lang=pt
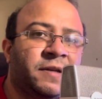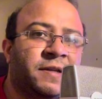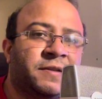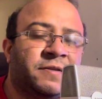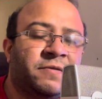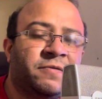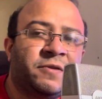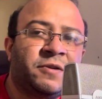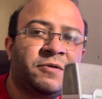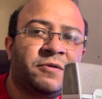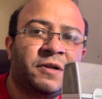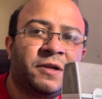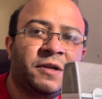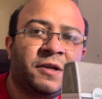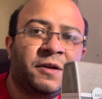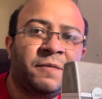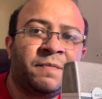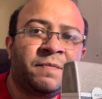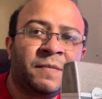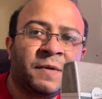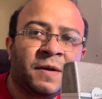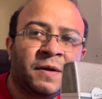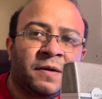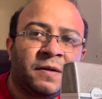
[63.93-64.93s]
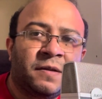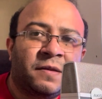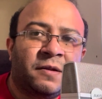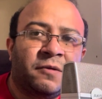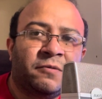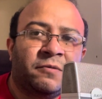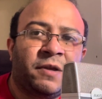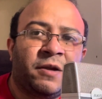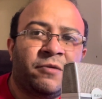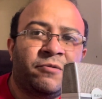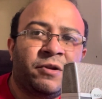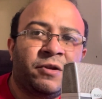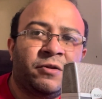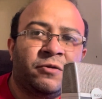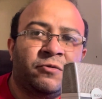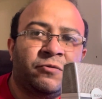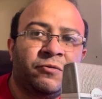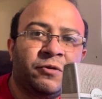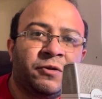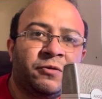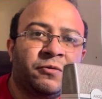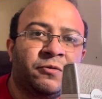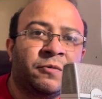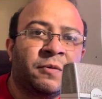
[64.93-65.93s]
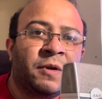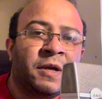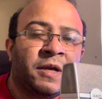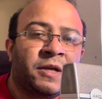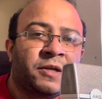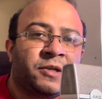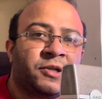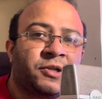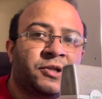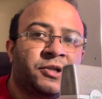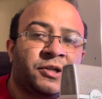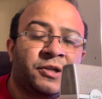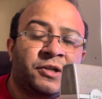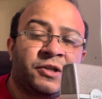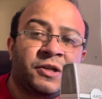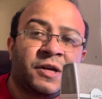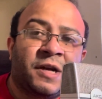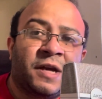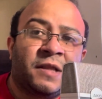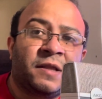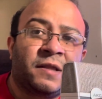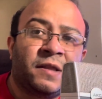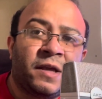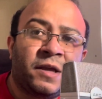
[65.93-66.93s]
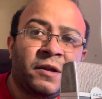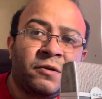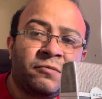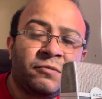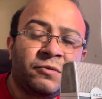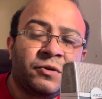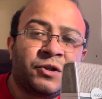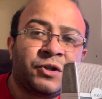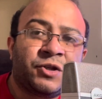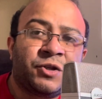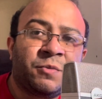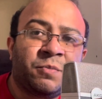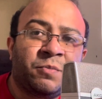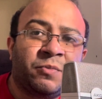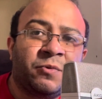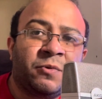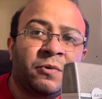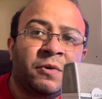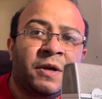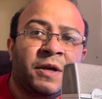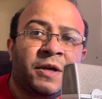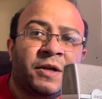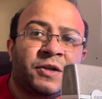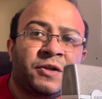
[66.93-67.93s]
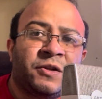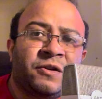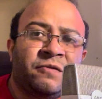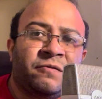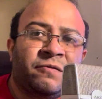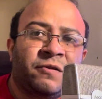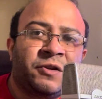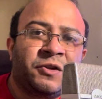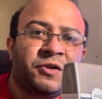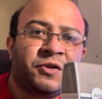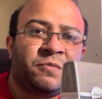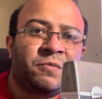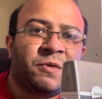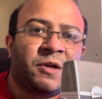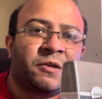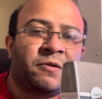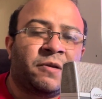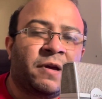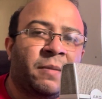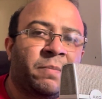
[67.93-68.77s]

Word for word: que esse vídeo aqui não tem o intuito de te indicar nenhum tipo de investimento,